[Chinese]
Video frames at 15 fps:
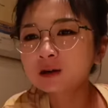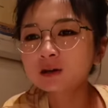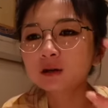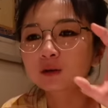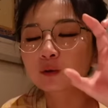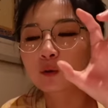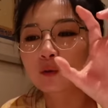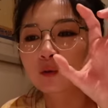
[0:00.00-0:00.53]
是
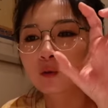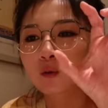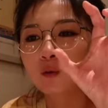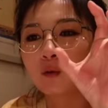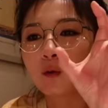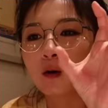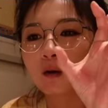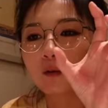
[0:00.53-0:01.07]

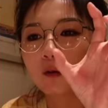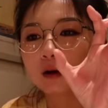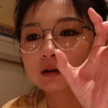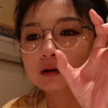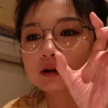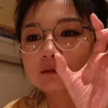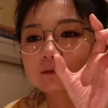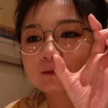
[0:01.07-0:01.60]
裹过
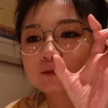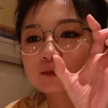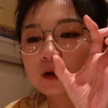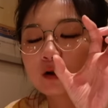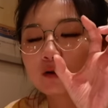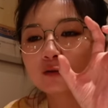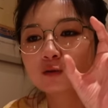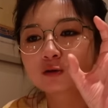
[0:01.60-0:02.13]

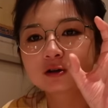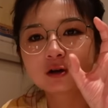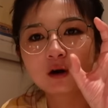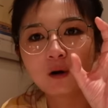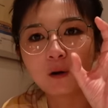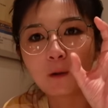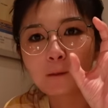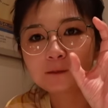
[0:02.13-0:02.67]
铺之
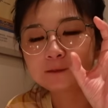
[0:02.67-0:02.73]
后，